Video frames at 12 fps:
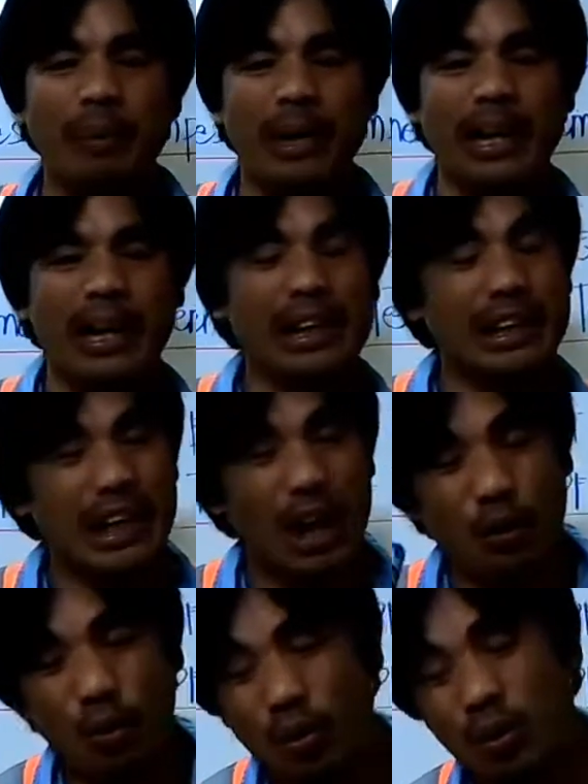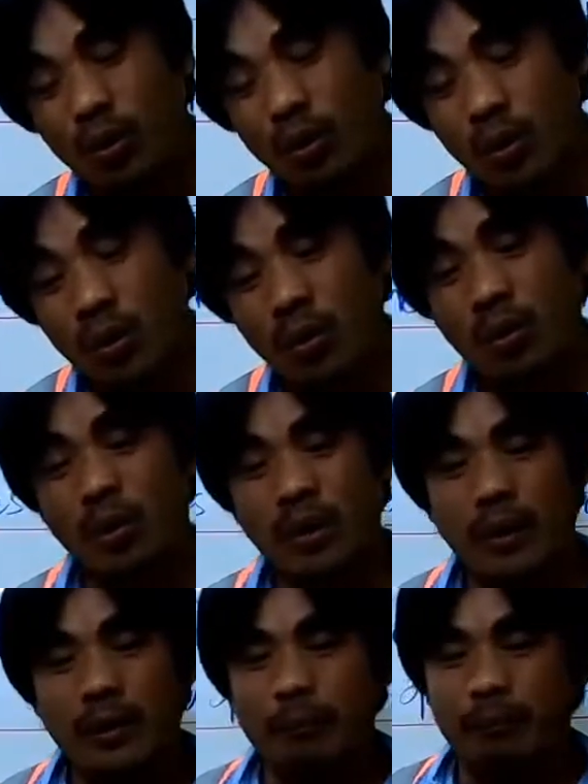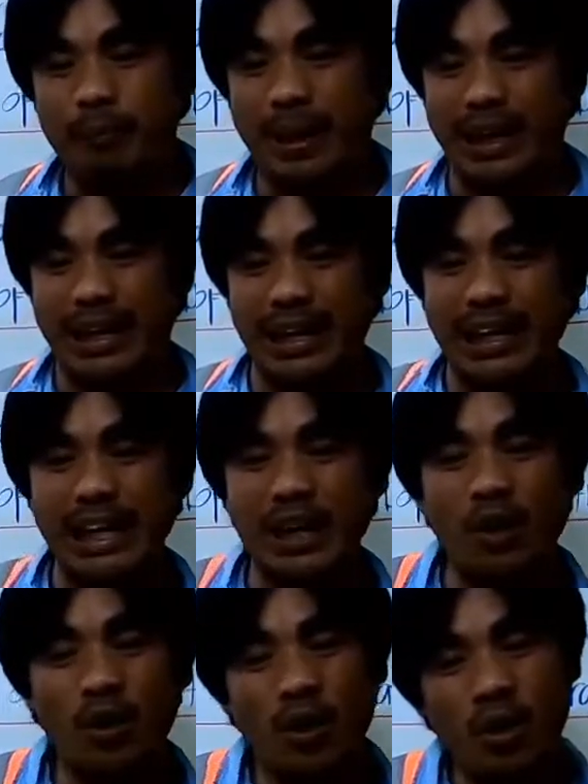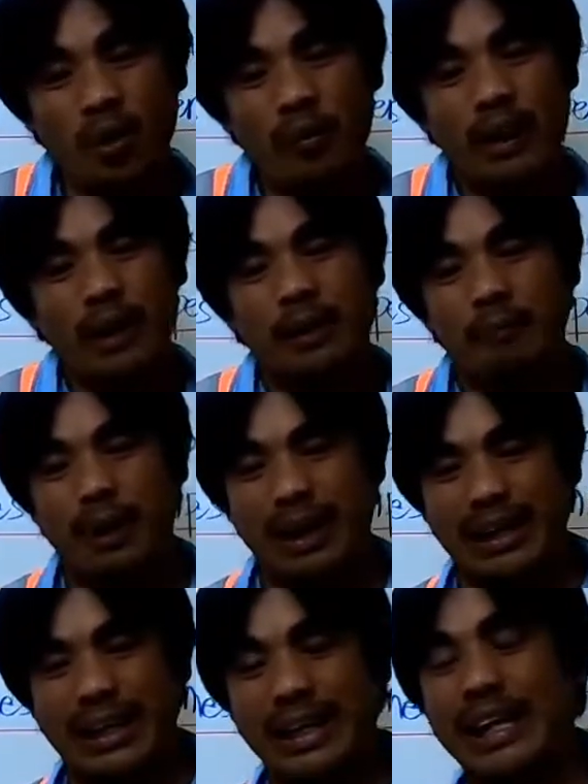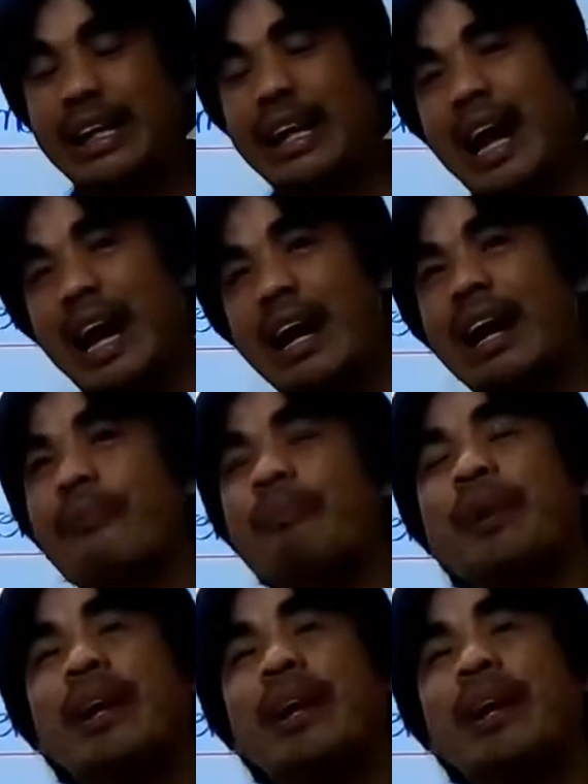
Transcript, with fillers: pananakit ng ulo, pagkahilo, panghihina,